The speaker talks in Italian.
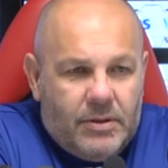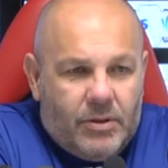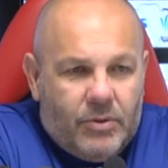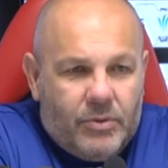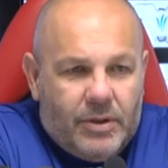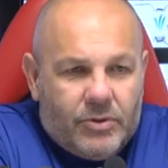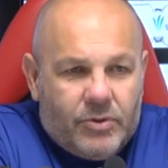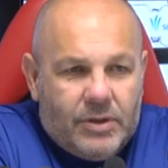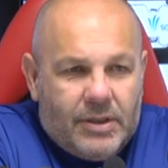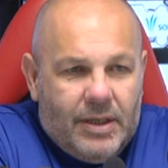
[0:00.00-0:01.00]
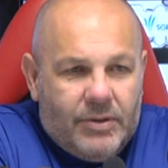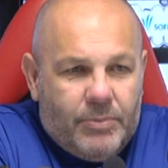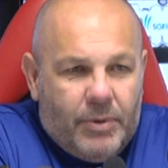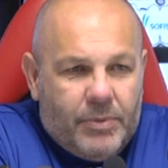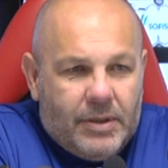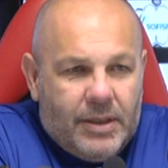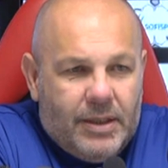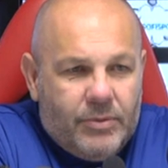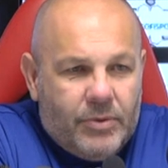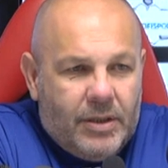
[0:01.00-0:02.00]
con una società, una
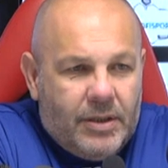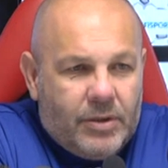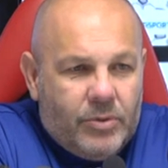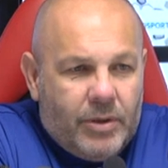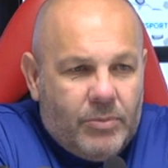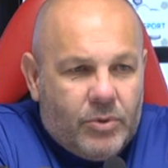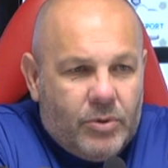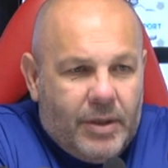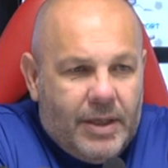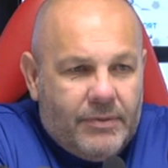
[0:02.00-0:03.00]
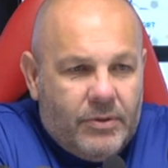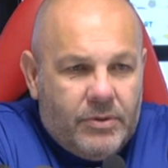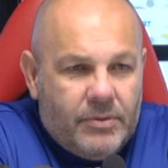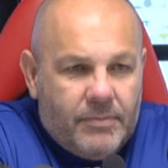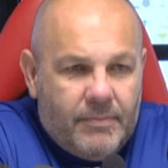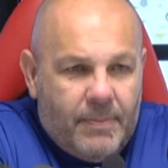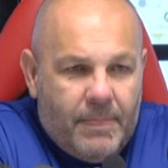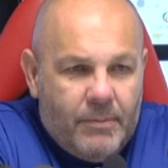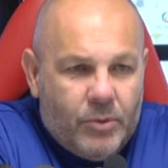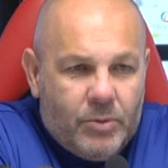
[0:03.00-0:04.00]
proprietà e un allenatore molto bravo,
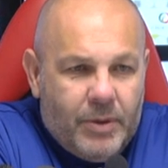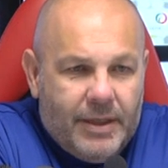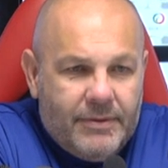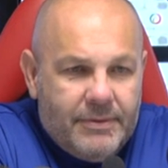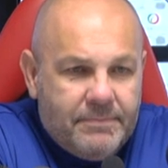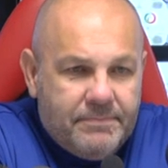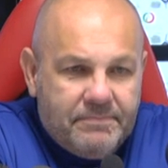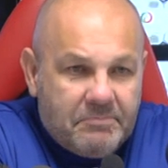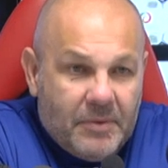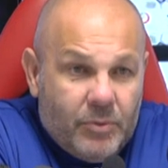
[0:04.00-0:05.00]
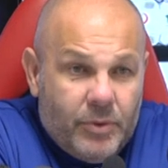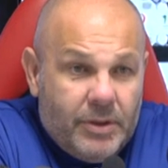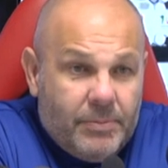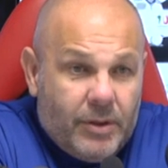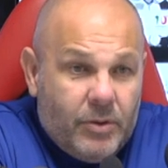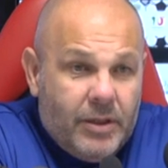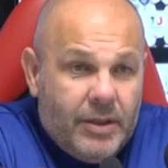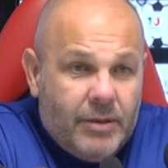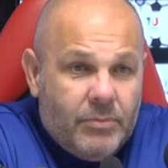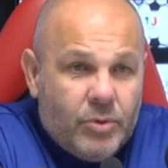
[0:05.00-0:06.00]
molto bravi. Quindi per noi
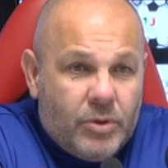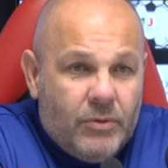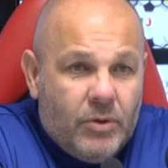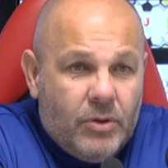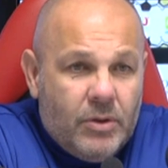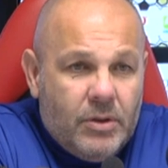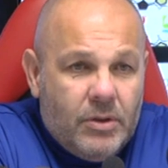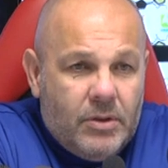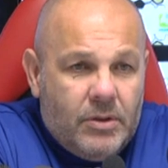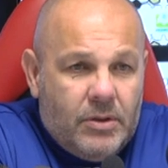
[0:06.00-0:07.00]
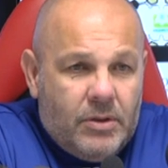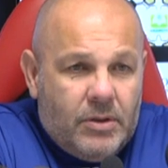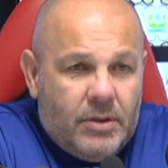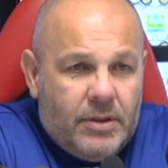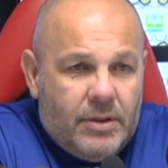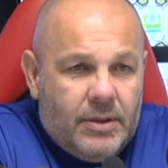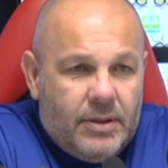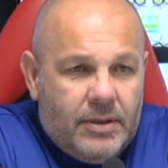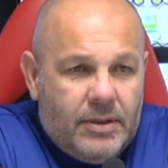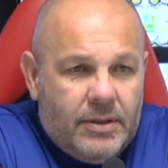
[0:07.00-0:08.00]
è un motivo
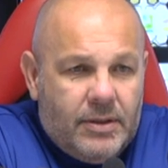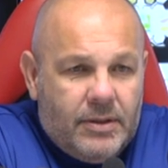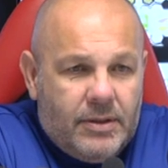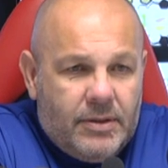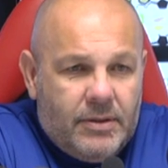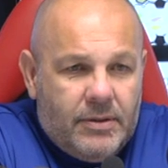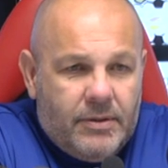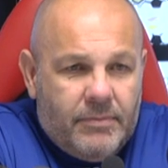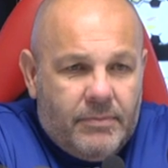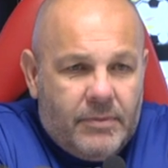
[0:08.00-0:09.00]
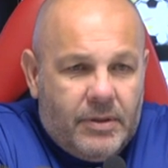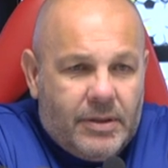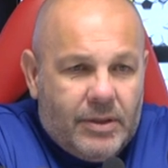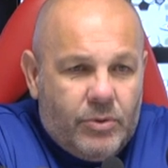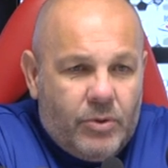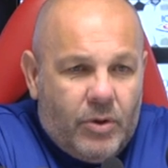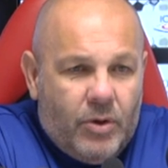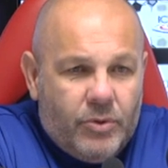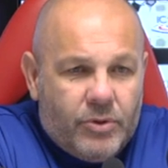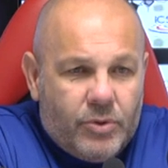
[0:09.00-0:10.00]
eh, intanto di
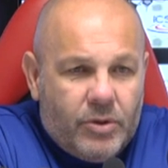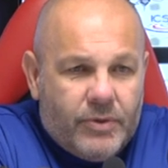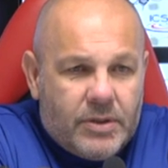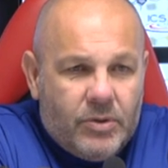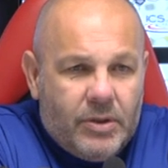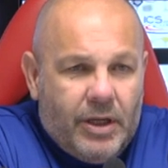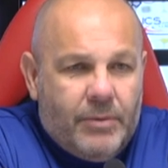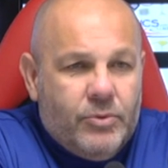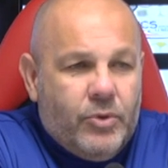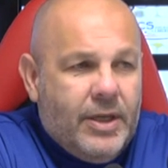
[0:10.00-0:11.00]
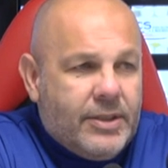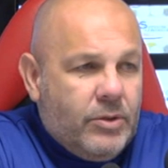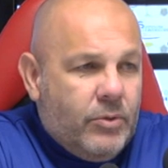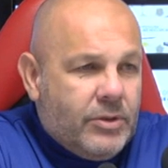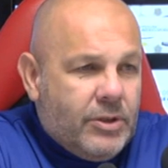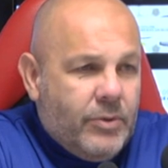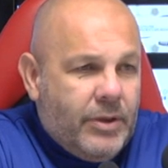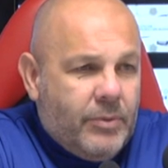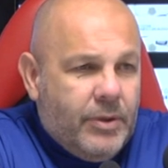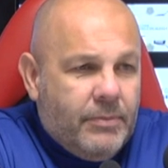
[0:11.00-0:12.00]
orgoglio, di soddisfazione da misurarsi con queste
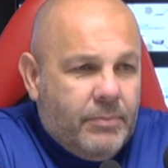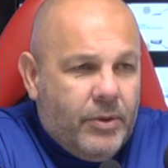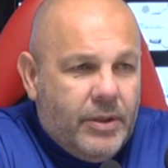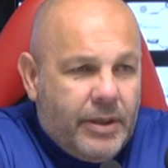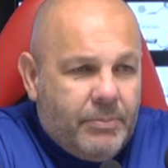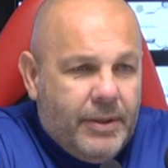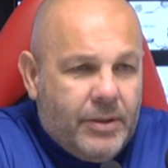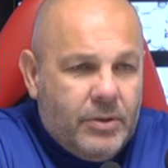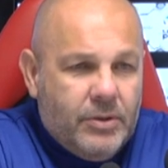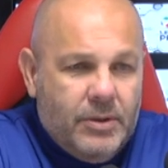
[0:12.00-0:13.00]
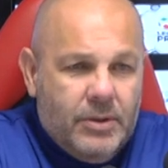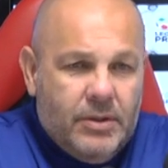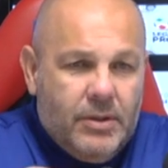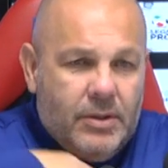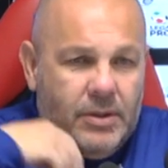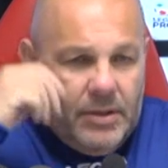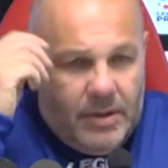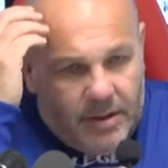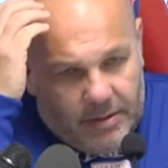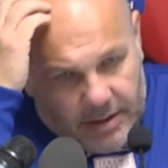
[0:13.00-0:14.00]
squadre qui. Poi, ripeto,
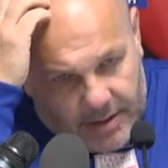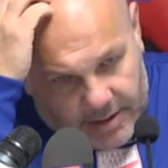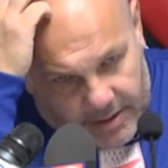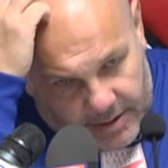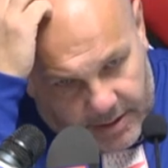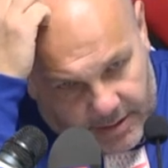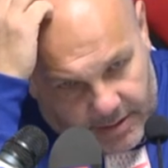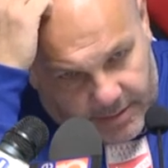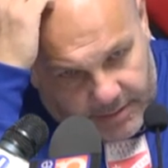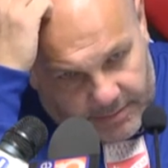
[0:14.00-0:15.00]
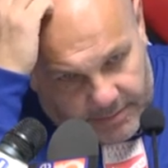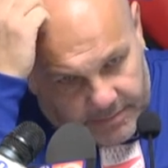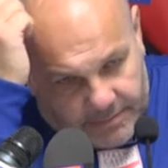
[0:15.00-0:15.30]
le, ehm,